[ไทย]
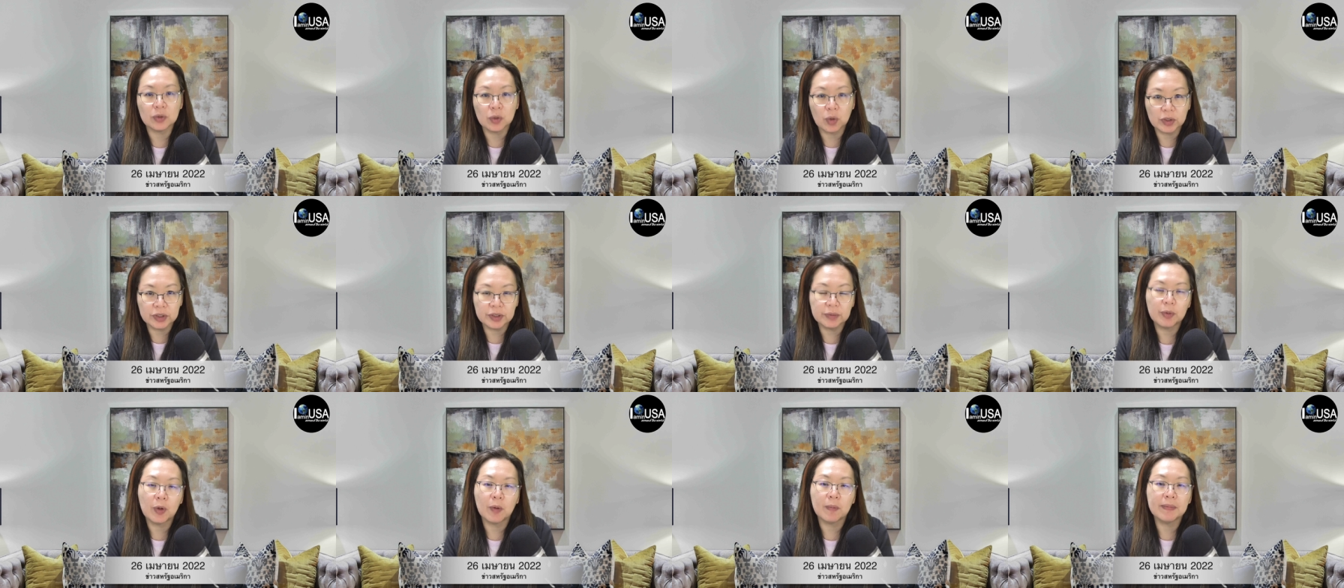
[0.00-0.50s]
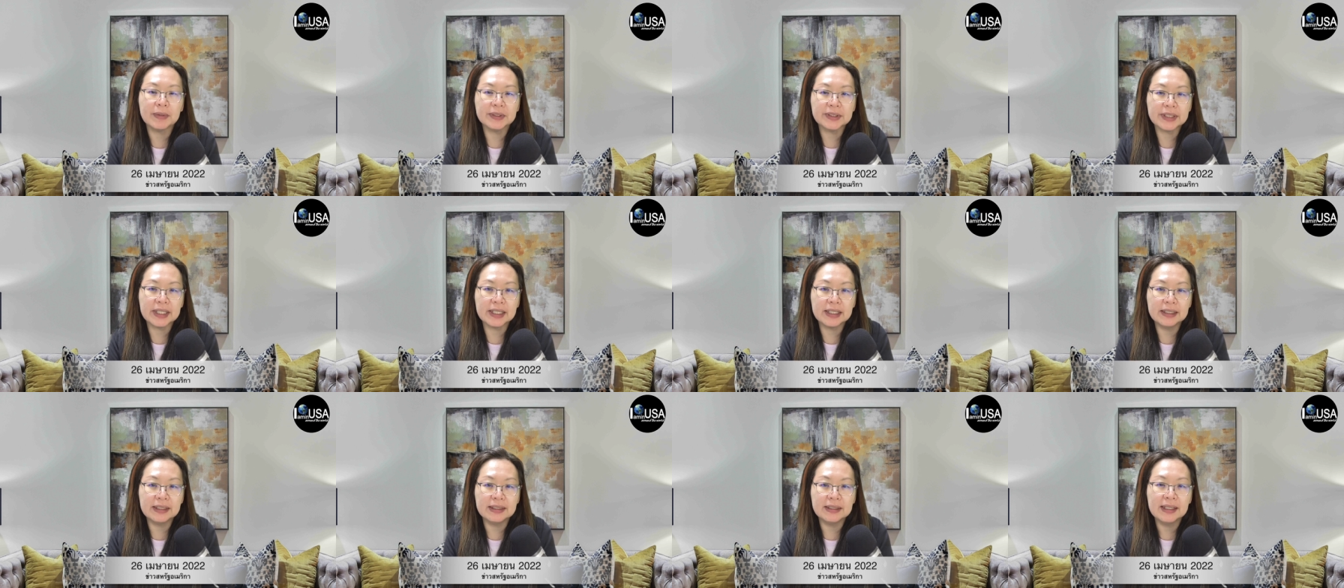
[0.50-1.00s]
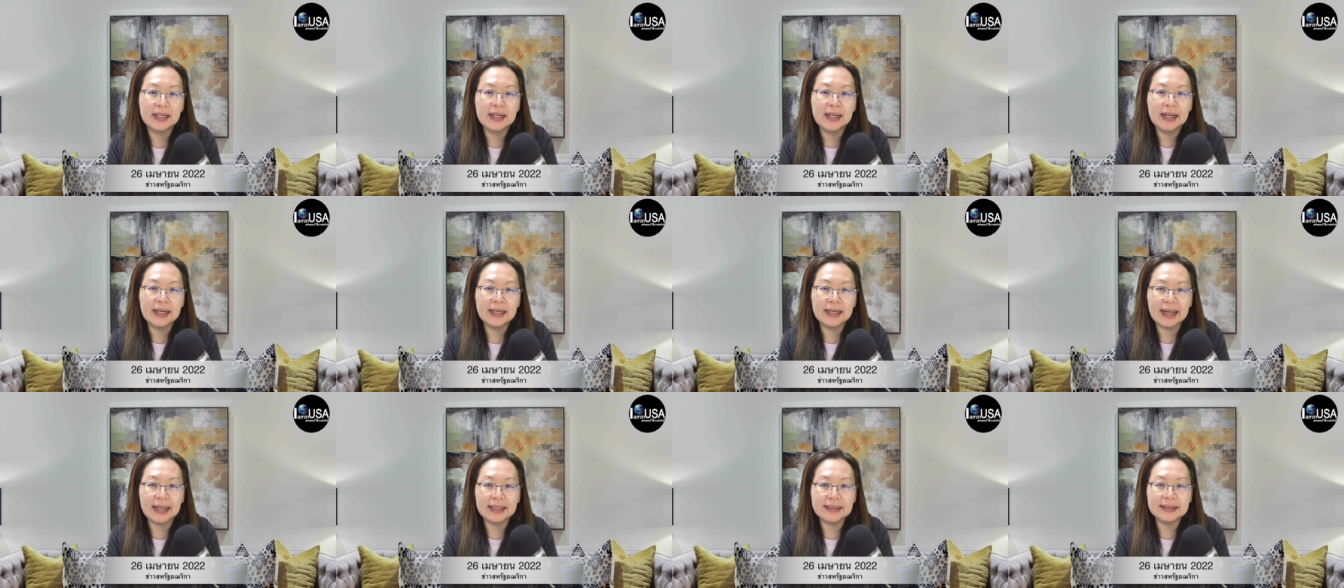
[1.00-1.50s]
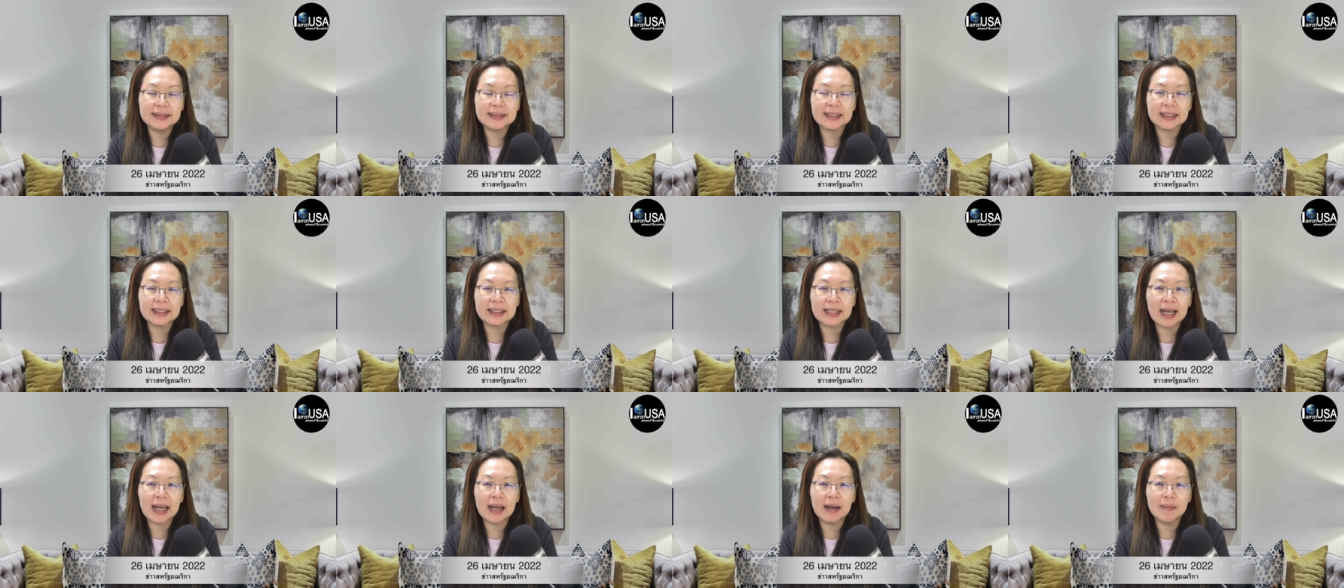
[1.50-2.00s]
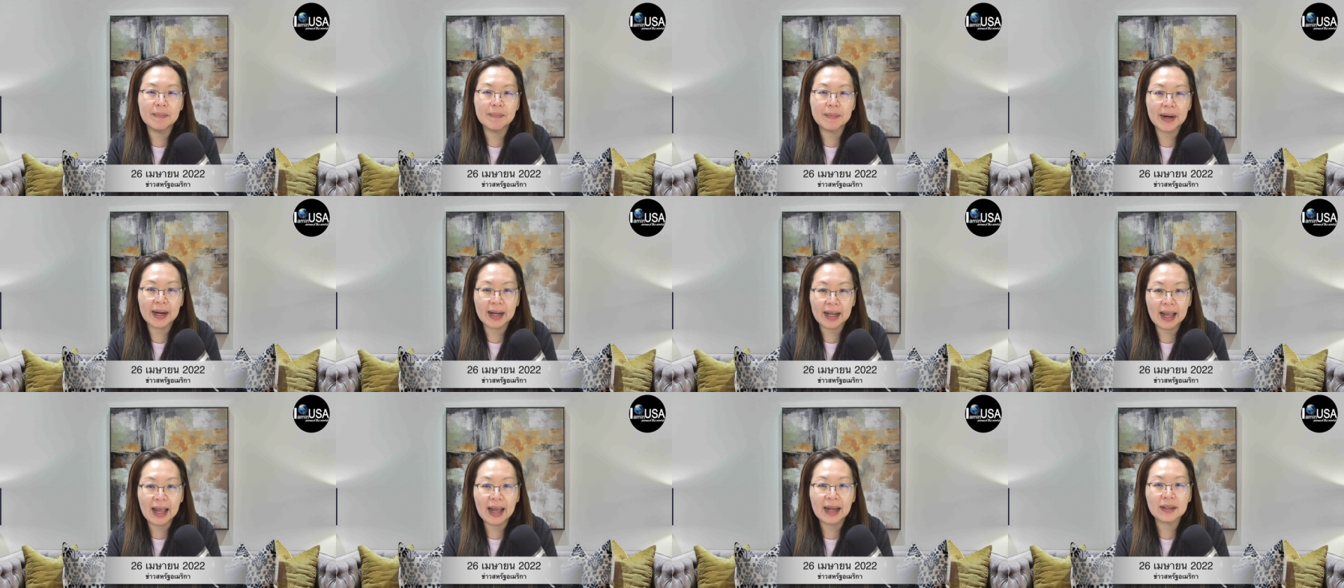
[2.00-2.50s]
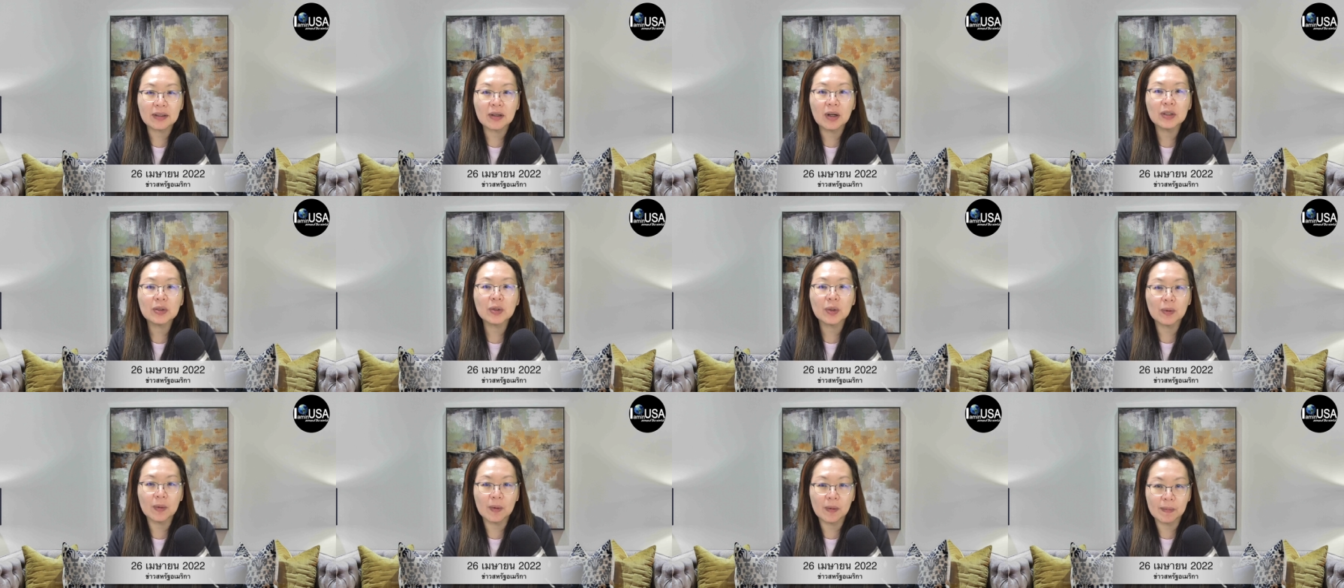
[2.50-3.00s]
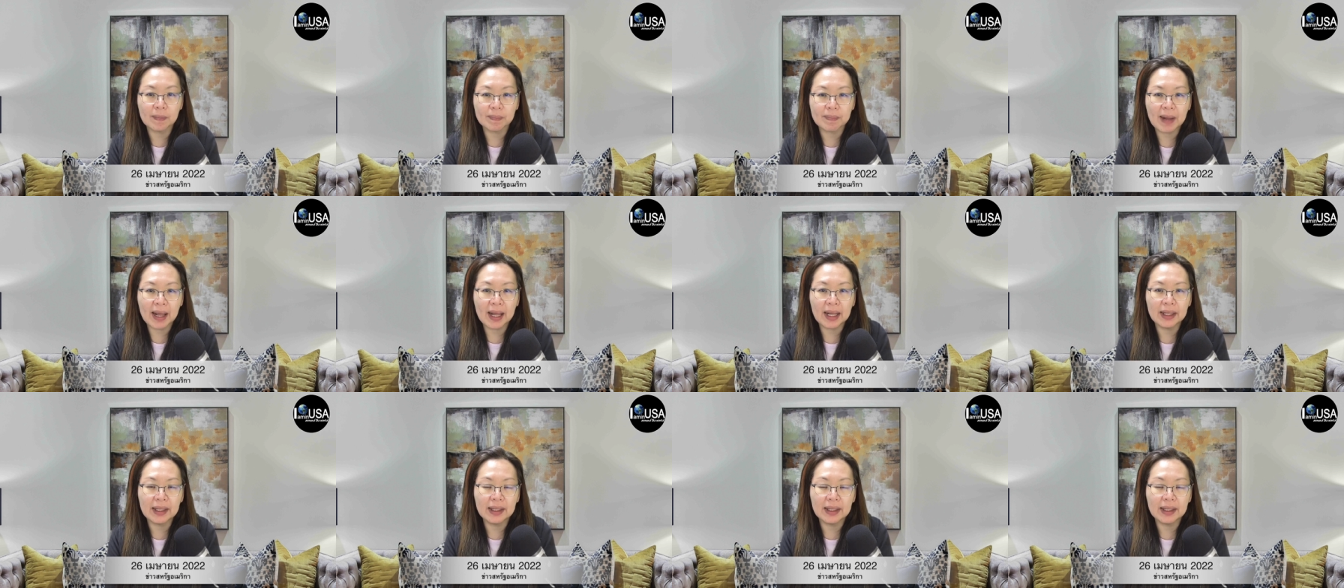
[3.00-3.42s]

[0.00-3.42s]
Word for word: 5.66%หลังจากการประกาศข้อตกลงไป